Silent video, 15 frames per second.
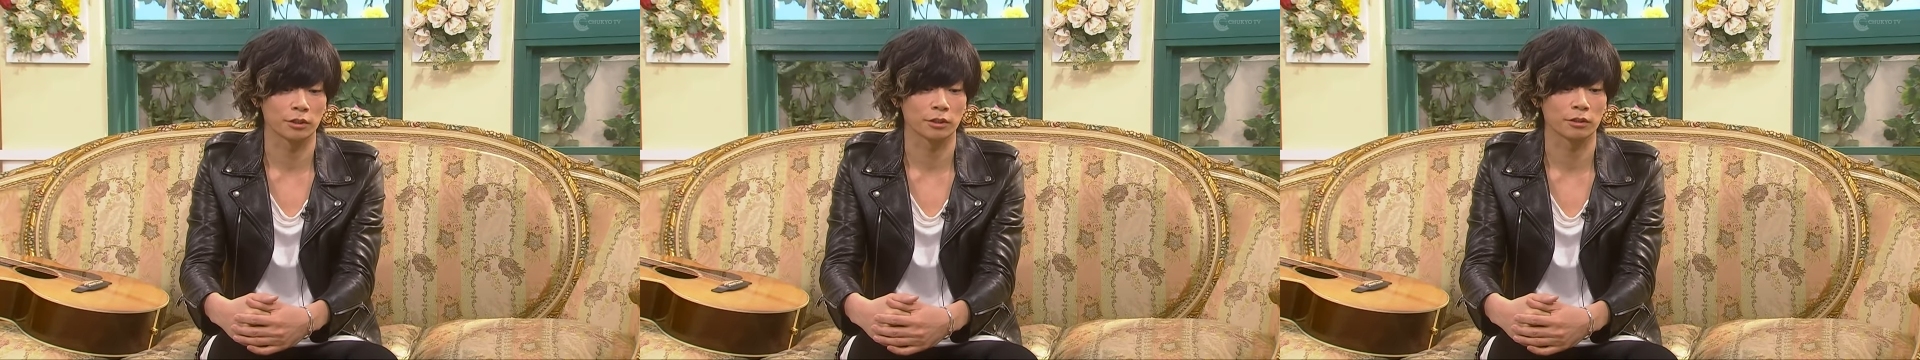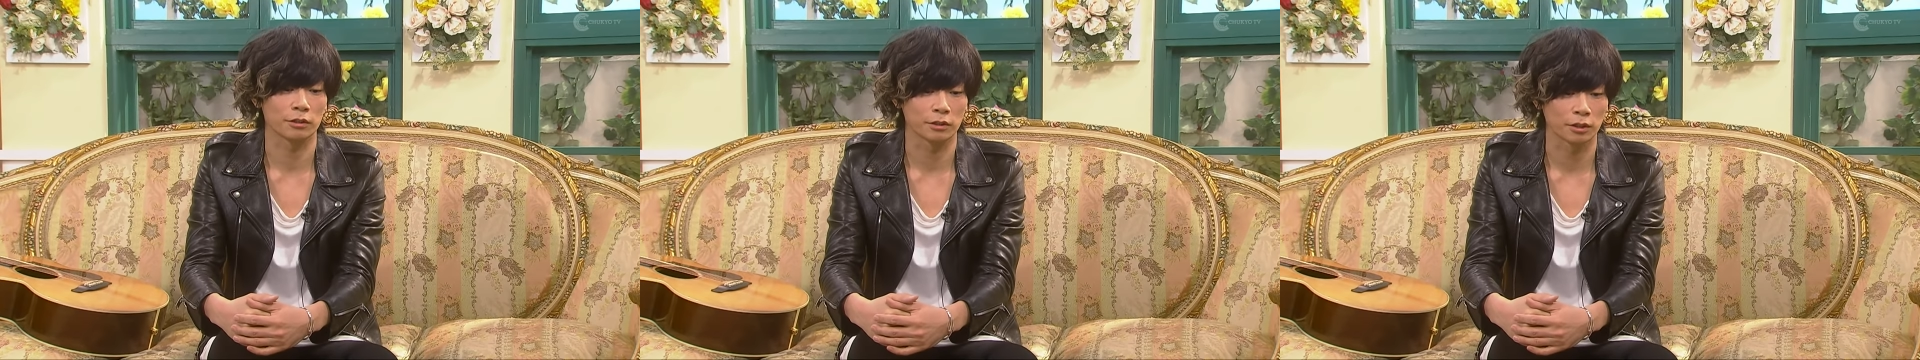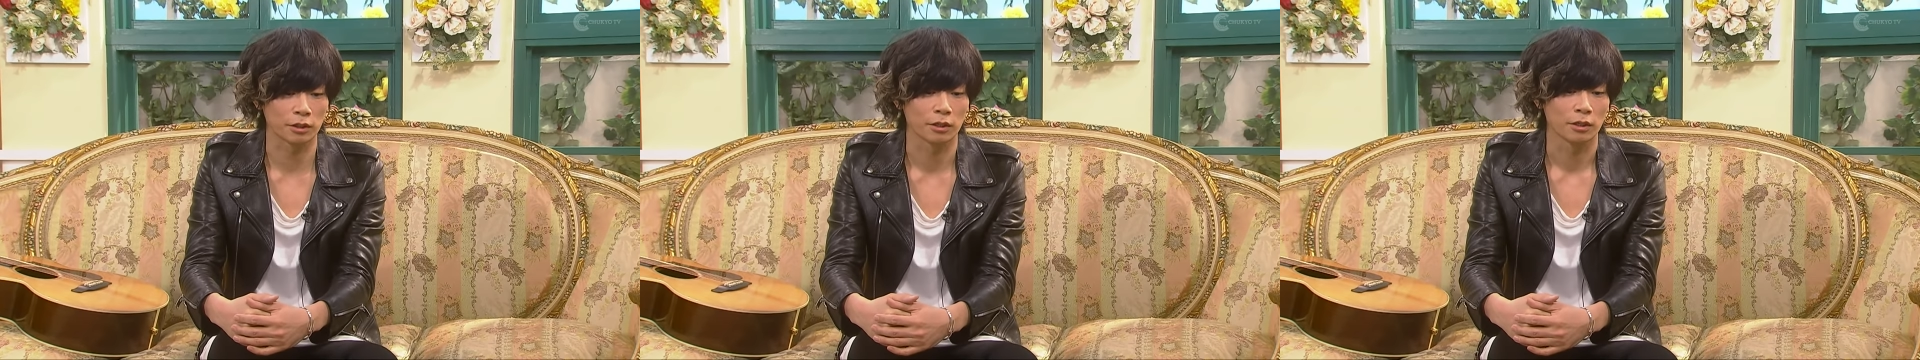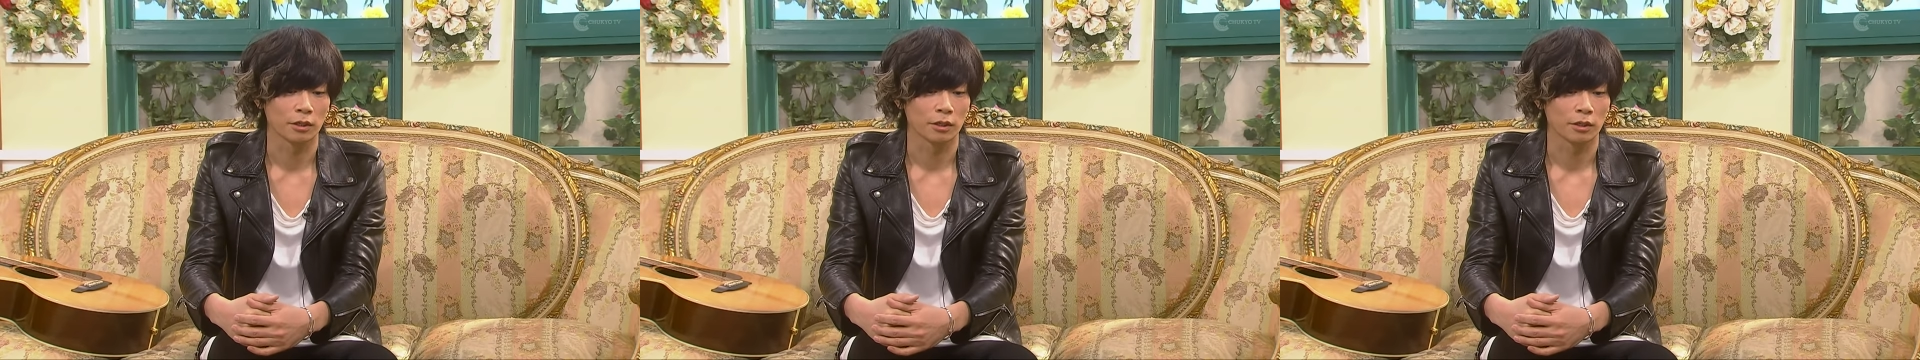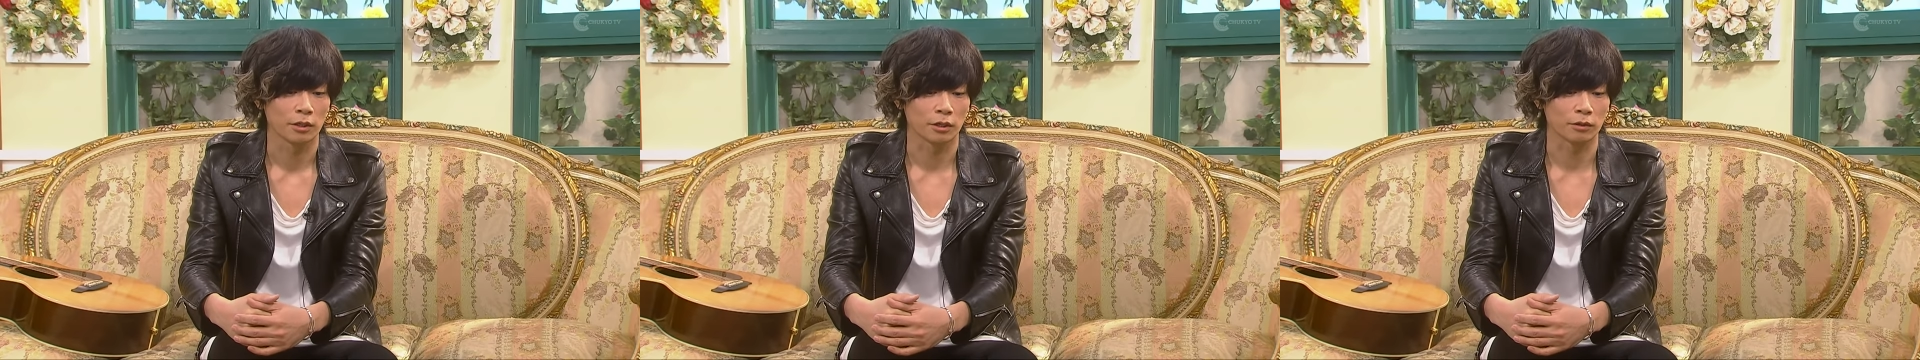ただいて
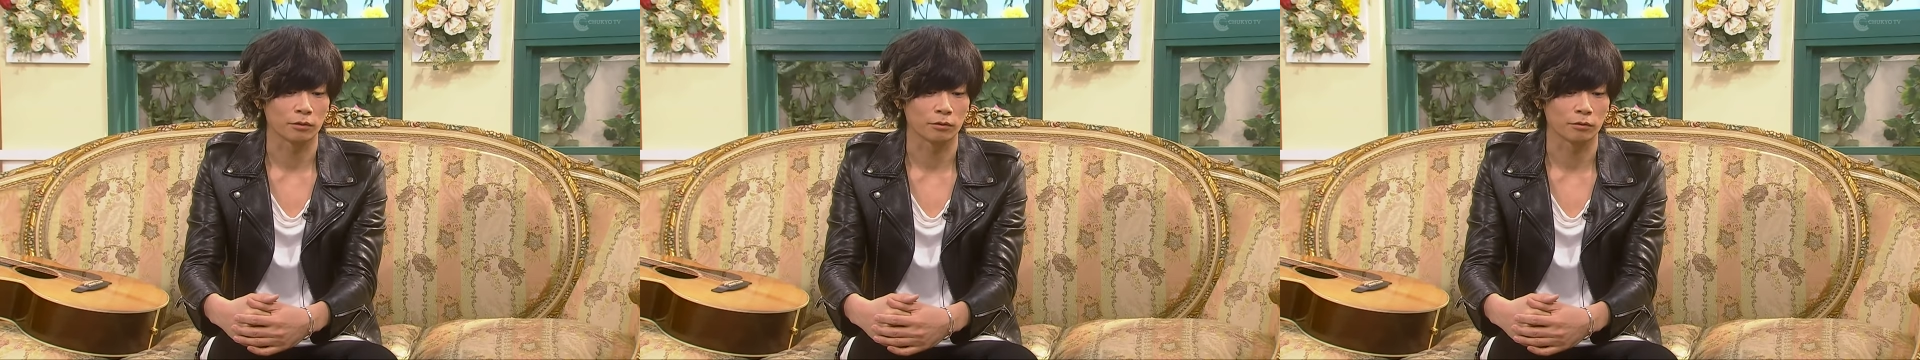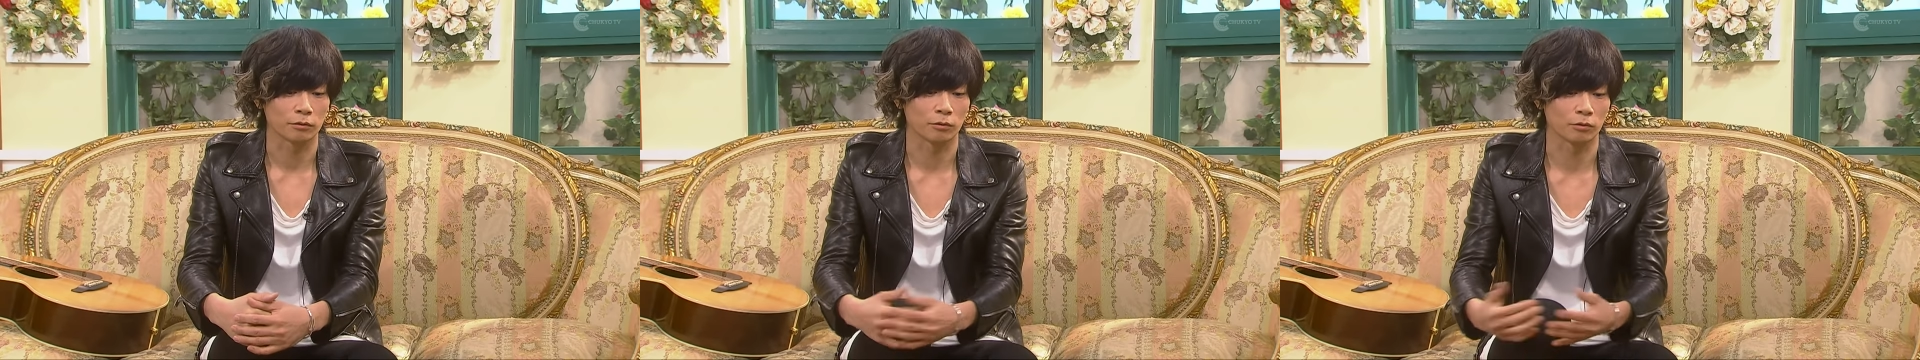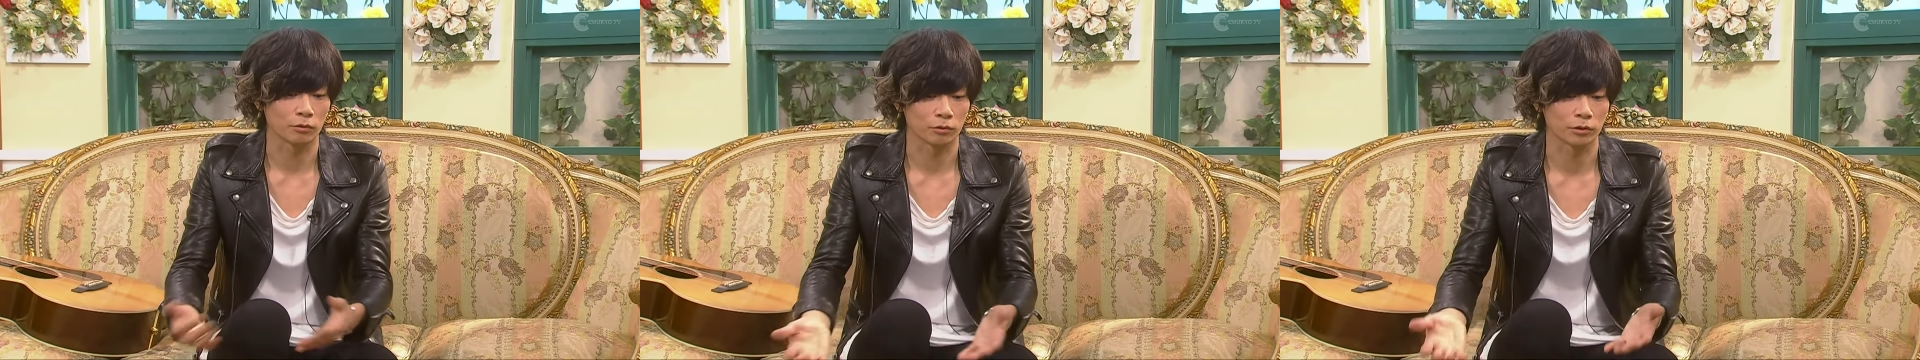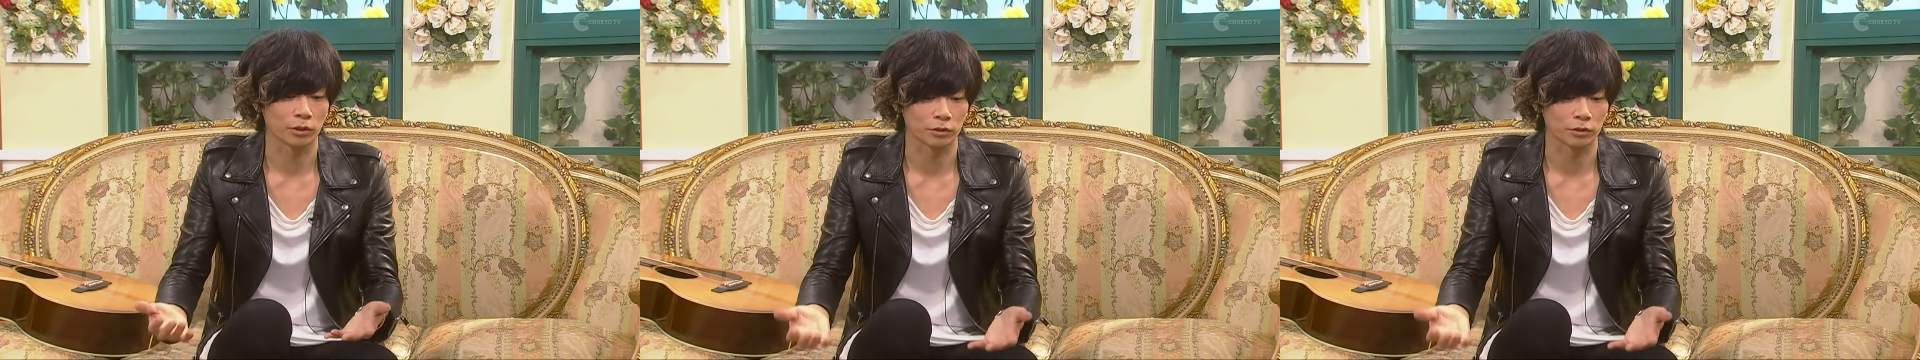あのこ